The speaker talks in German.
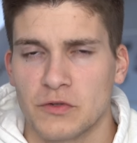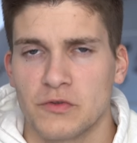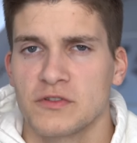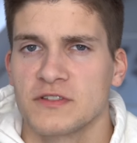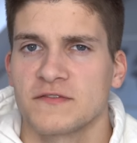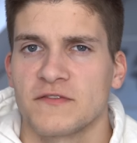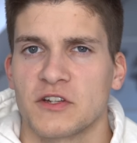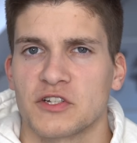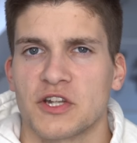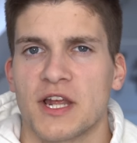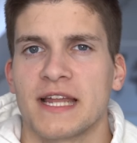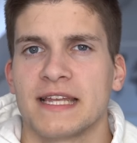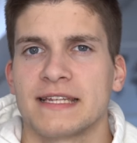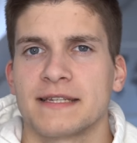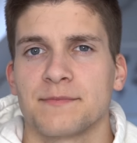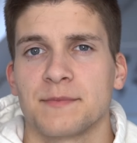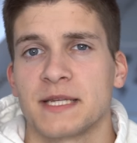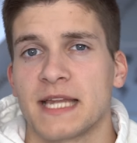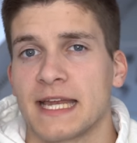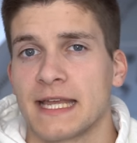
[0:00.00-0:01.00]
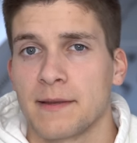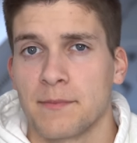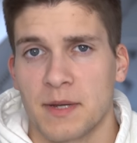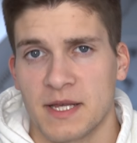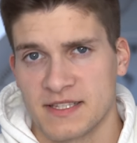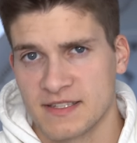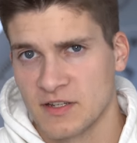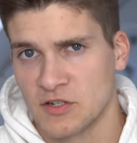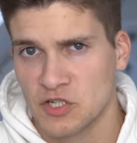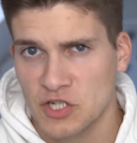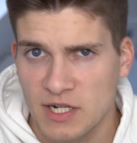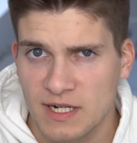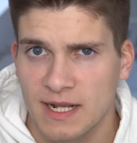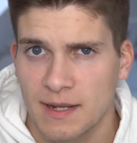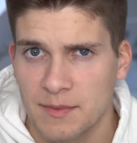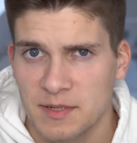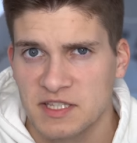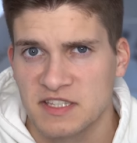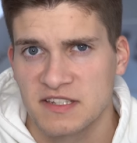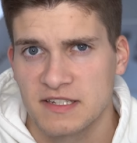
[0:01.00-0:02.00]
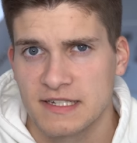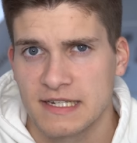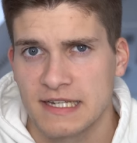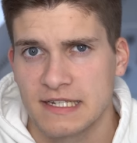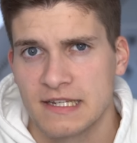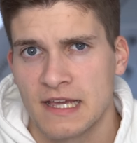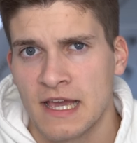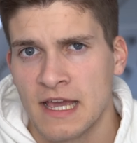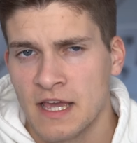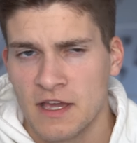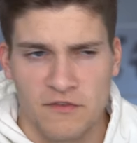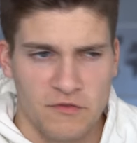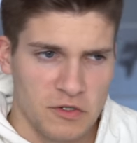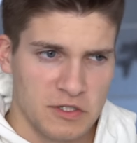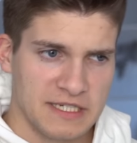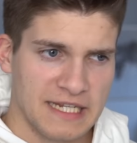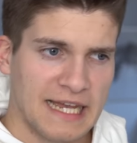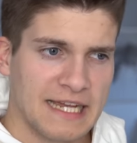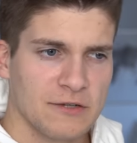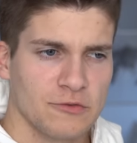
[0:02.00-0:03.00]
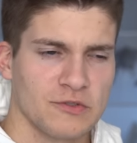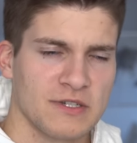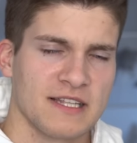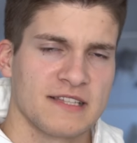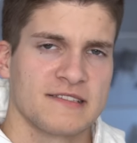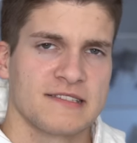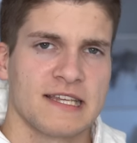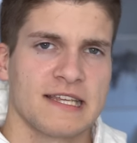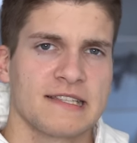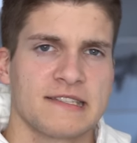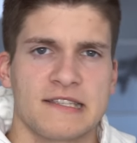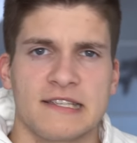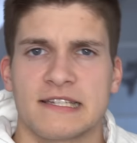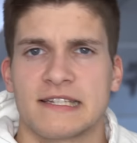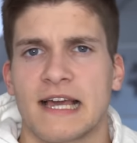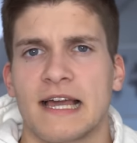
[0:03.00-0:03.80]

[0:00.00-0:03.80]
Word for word: wird höchstwahrscheinlich mit einer Passagierkapazität von 360,